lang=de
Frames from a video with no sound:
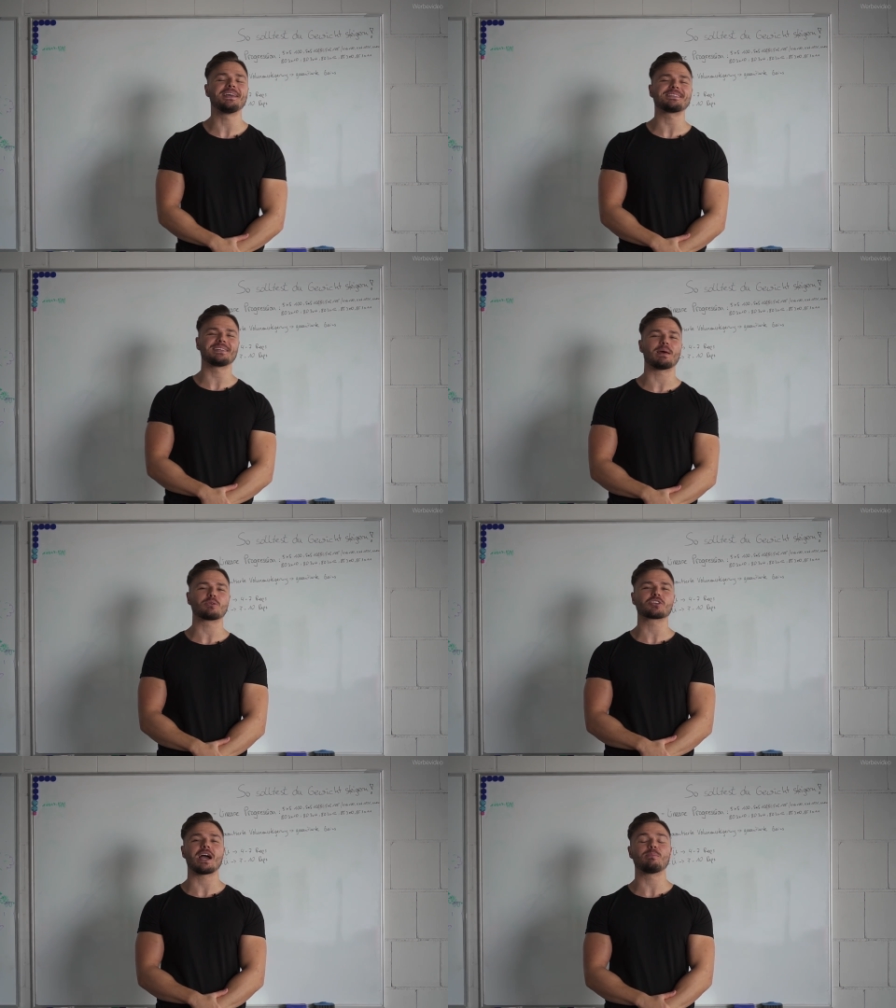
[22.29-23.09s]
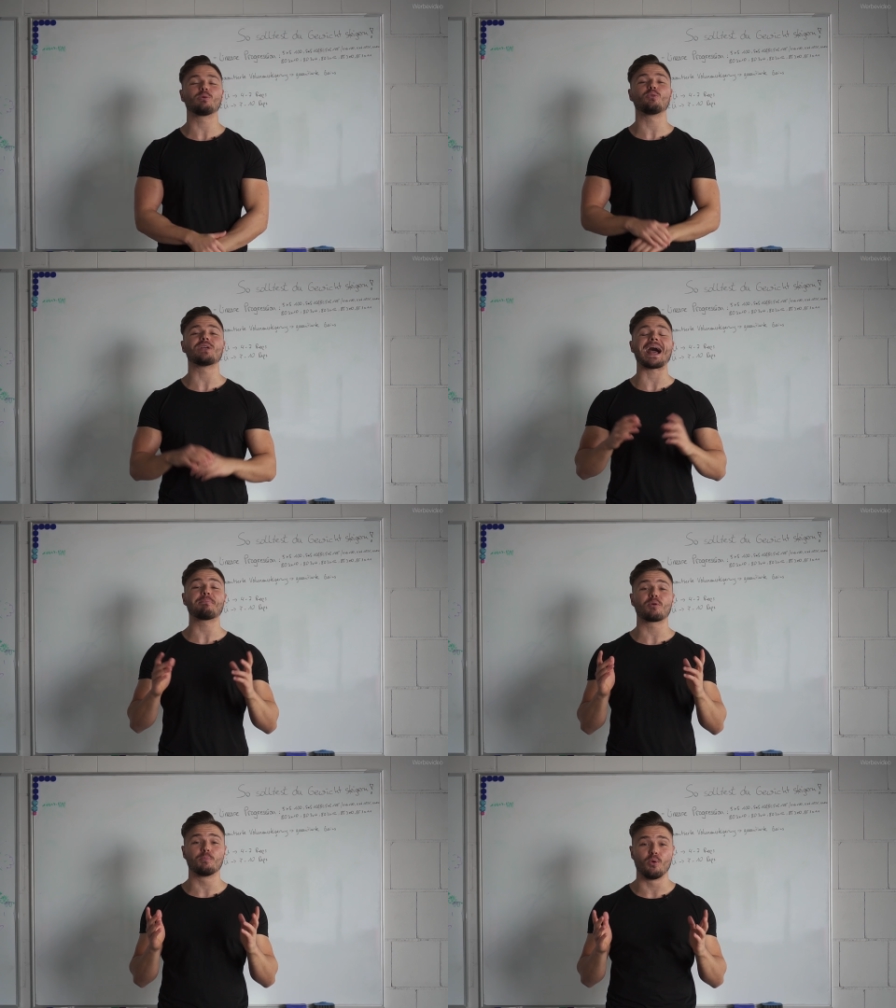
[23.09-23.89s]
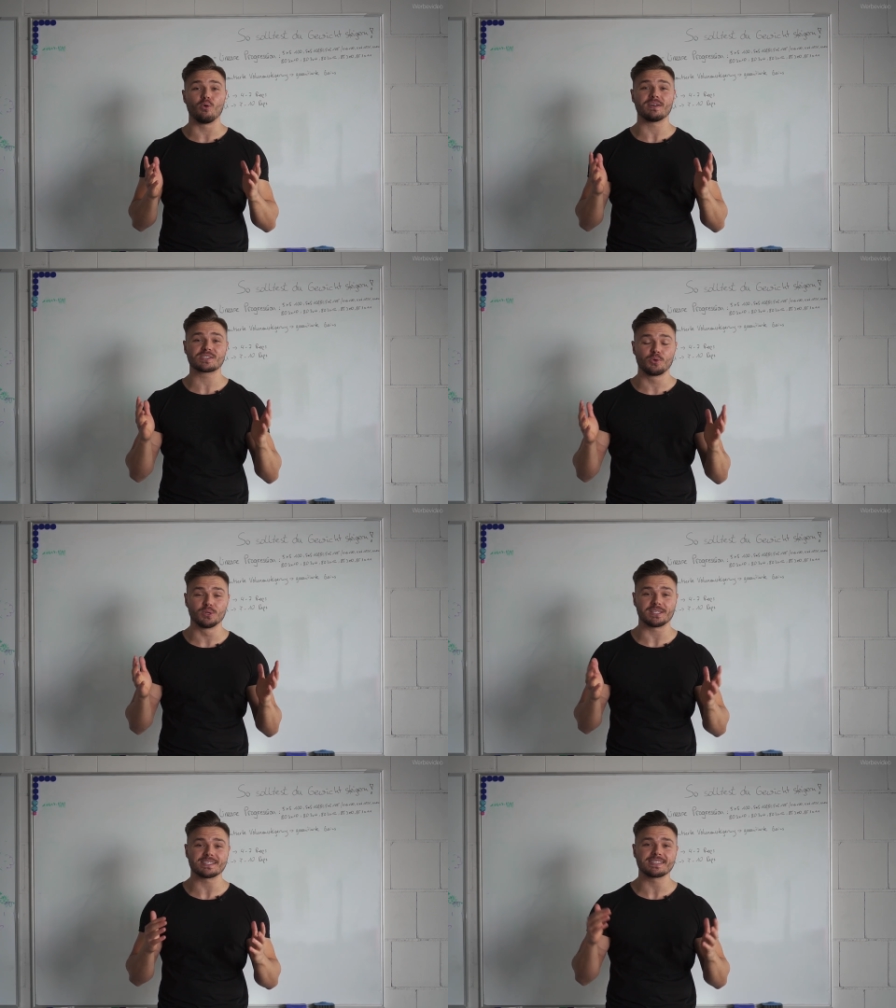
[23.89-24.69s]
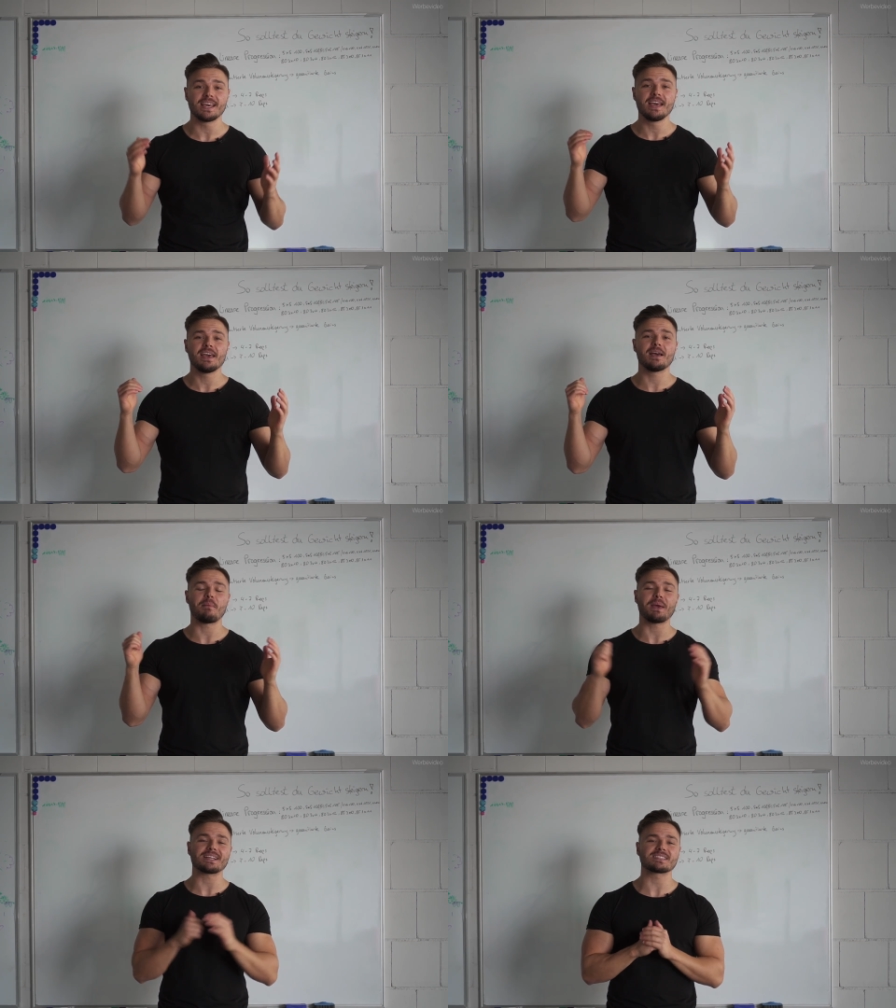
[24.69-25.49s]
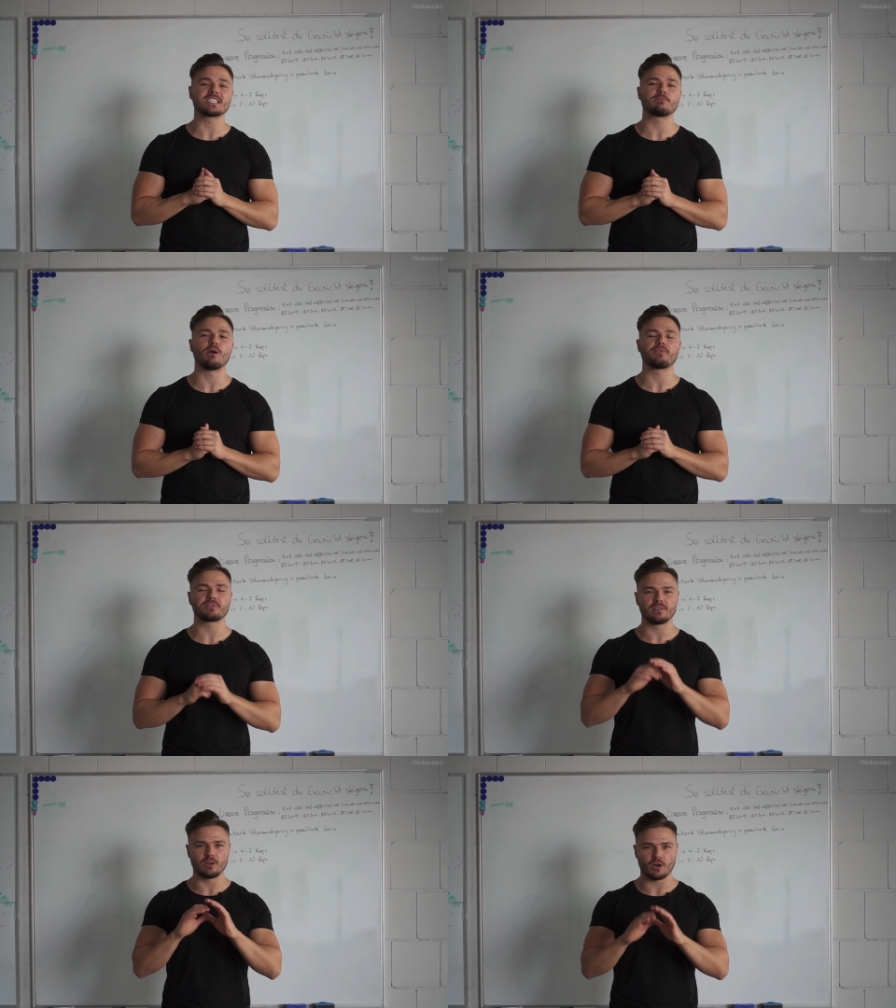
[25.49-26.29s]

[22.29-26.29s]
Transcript: ist in der Beschreibung. Und apropos was Gutes, äh, am 1.12.